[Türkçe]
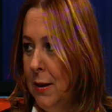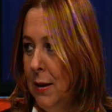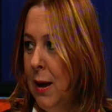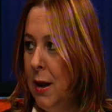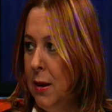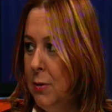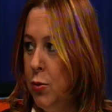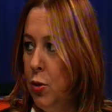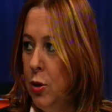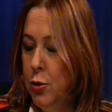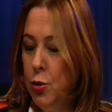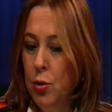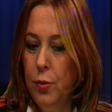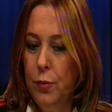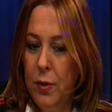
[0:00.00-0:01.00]
Yani böyle
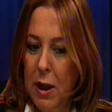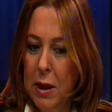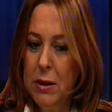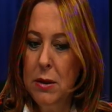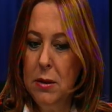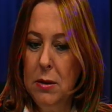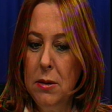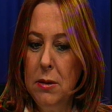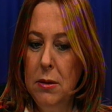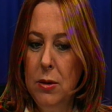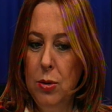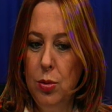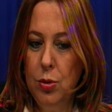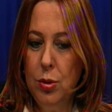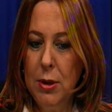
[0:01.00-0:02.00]
çok farkındalığı
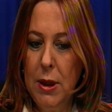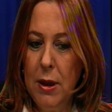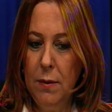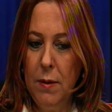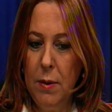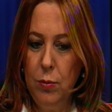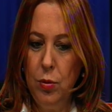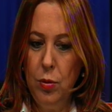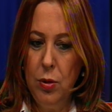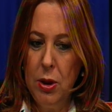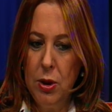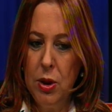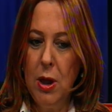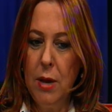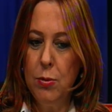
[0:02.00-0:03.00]
yüksek ve bu
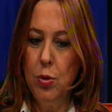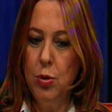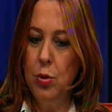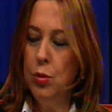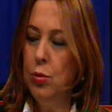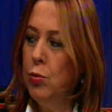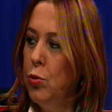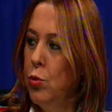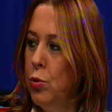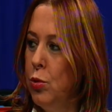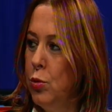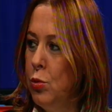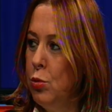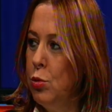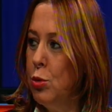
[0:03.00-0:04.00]
yaşam
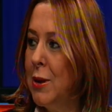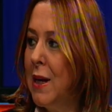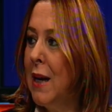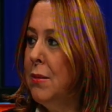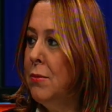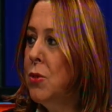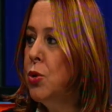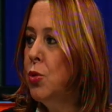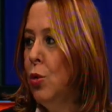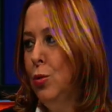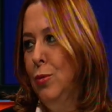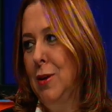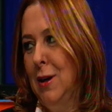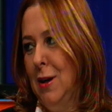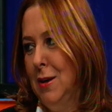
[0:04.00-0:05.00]
sorumluluğunu üstlenmiş
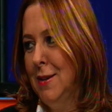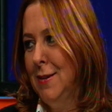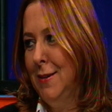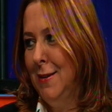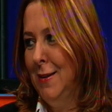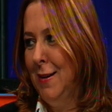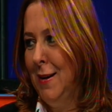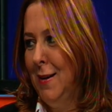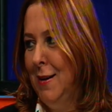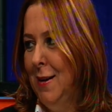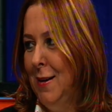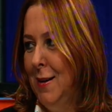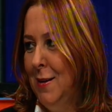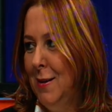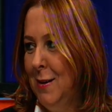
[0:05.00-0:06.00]
olmayı aslında
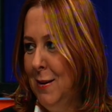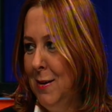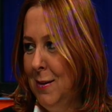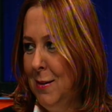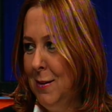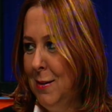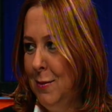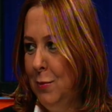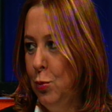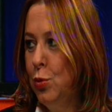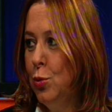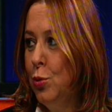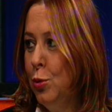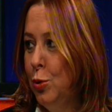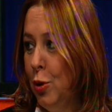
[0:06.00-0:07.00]
e,
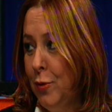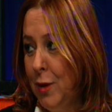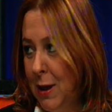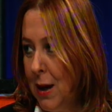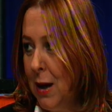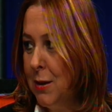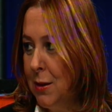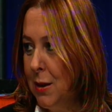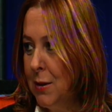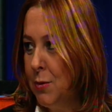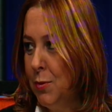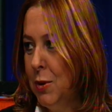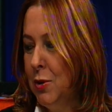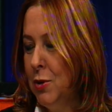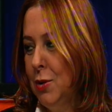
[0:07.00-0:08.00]
vurguluyor veya
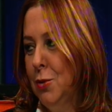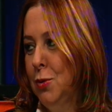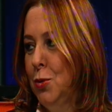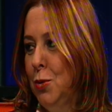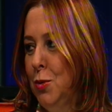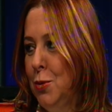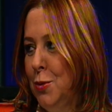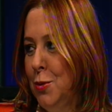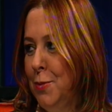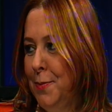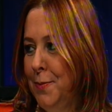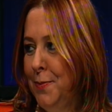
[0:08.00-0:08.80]
anlatmaya çalışıyoruz.